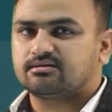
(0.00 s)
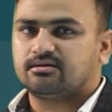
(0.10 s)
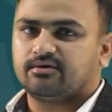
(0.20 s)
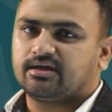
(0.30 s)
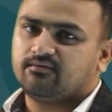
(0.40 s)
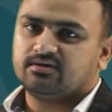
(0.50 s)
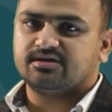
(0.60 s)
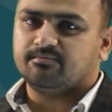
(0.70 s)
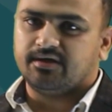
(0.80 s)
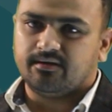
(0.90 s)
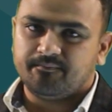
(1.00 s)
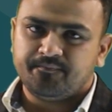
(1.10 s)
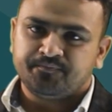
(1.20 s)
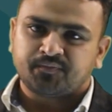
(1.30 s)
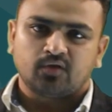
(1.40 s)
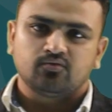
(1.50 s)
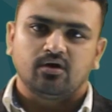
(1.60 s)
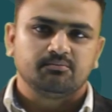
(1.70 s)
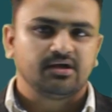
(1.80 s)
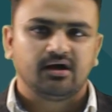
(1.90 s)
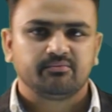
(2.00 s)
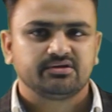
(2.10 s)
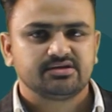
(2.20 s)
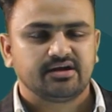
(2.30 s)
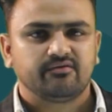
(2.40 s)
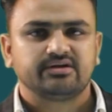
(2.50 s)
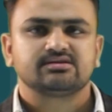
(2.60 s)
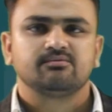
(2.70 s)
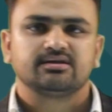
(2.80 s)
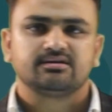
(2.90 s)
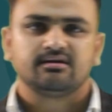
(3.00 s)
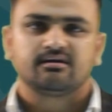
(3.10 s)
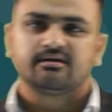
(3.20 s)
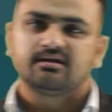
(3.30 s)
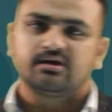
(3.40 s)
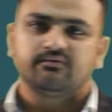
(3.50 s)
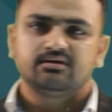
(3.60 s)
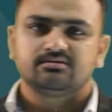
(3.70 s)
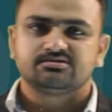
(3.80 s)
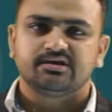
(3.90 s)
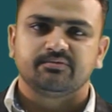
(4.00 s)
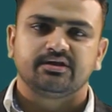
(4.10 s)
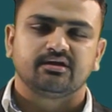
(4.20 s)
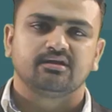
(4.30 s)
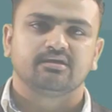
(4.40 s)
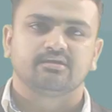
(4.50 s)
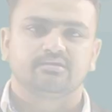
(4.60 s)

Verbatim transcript: रखते हुए केवल जे तो हम यहाँ पे जे एडवांस की बात नहीं कर रहे हैं केवल जे के लिए